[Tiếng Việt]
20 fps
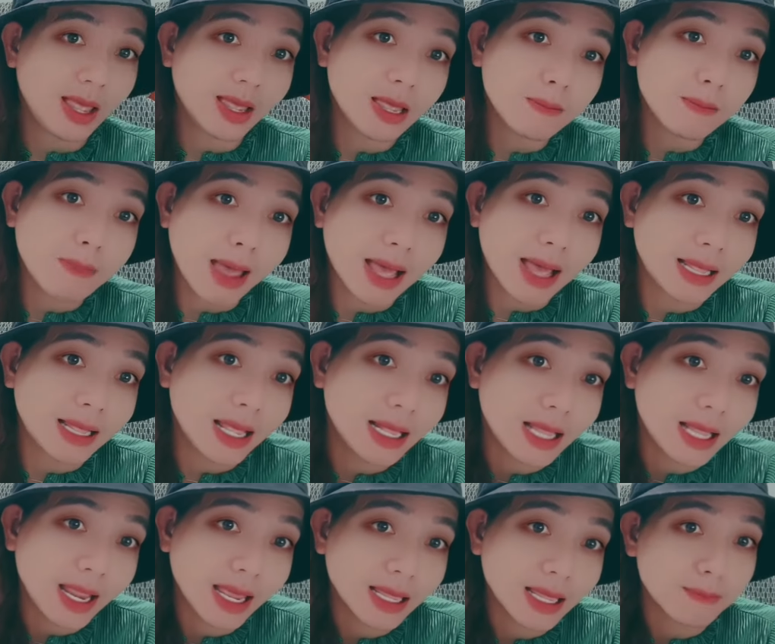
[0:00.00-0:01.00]
cái bà le
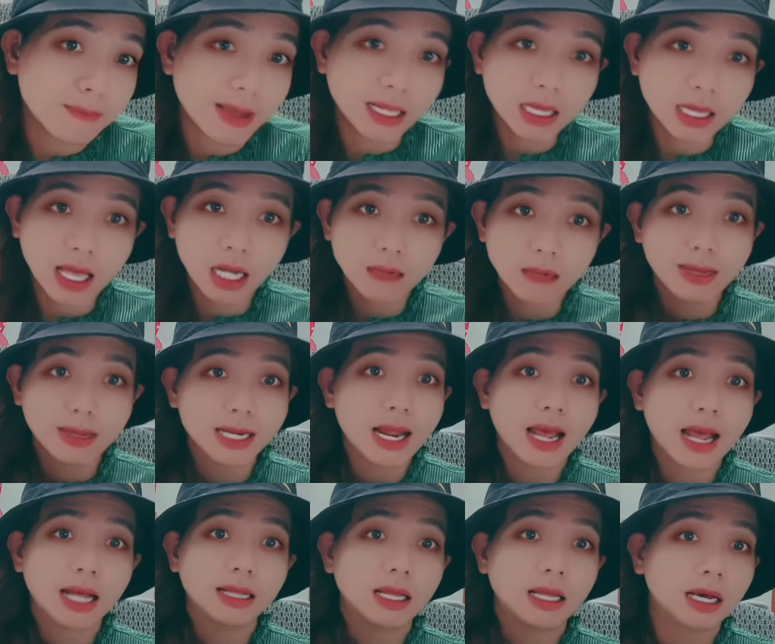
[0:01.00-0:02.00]
le thì bà thích bà
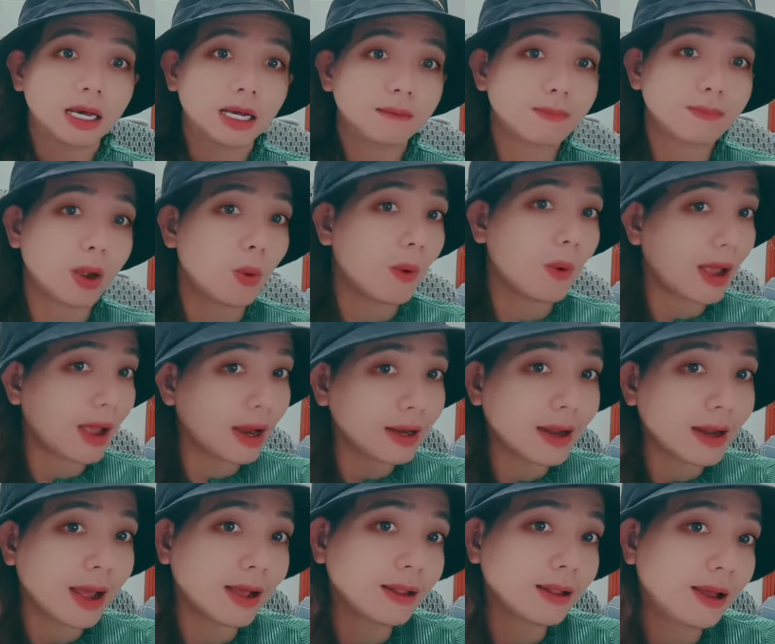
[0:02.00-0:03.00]
đăng lên bà khoái
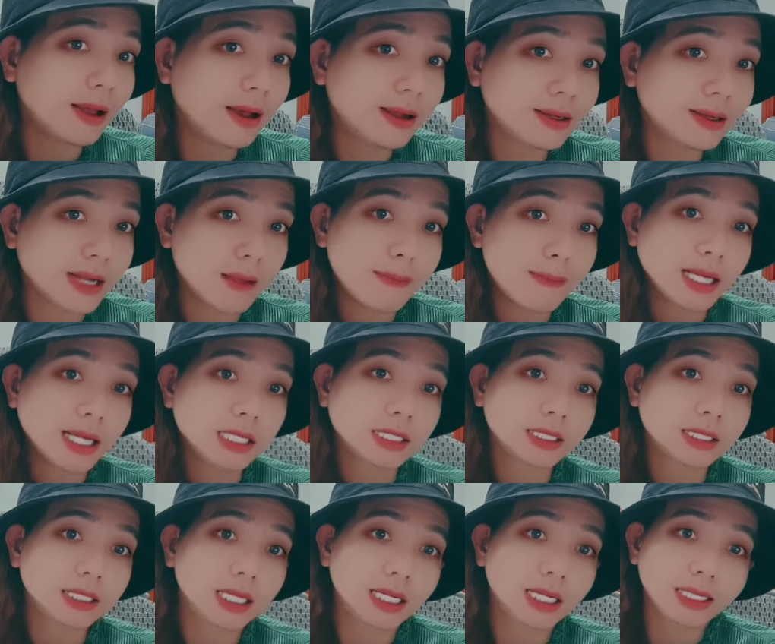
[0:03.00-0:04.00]
đăng lên để bà
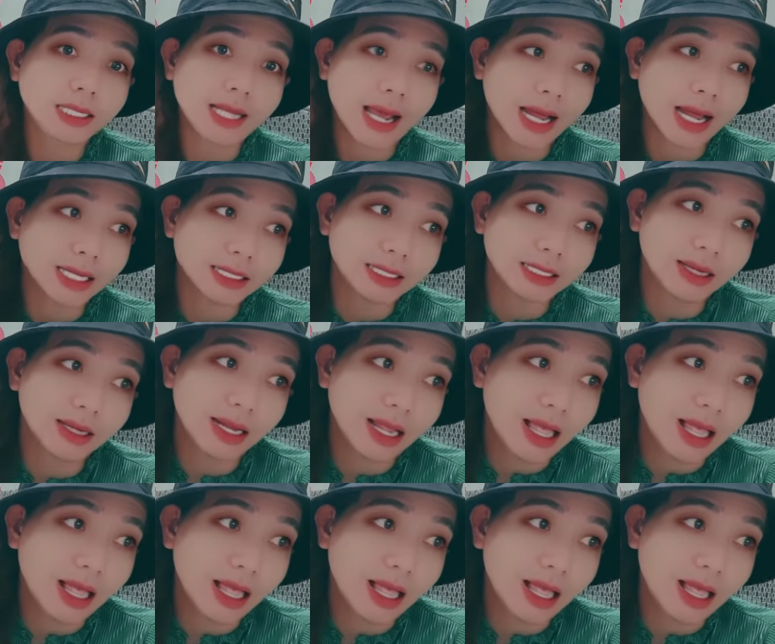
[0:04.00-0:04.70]
được vinh danh